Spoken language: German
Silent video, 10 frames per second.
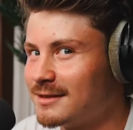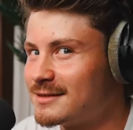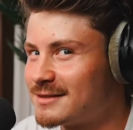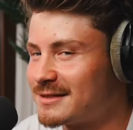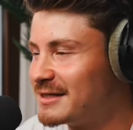
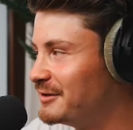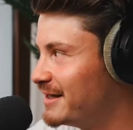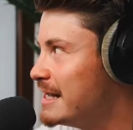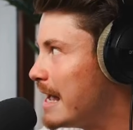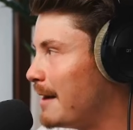Das ist das
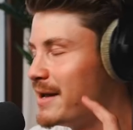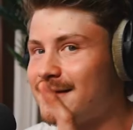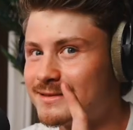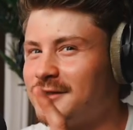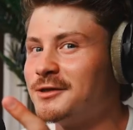Aber
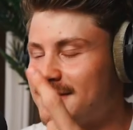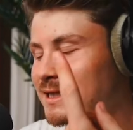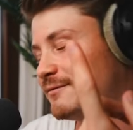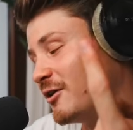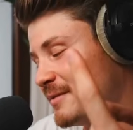erst natürlich,
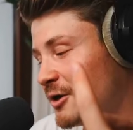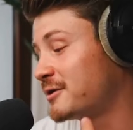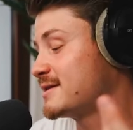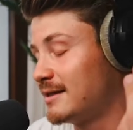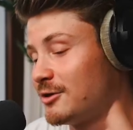seitdem wir auf
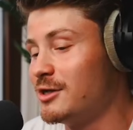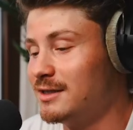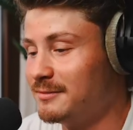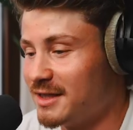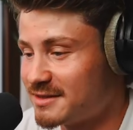Mallorca sind, in
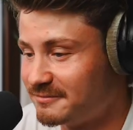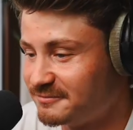Köln niemals.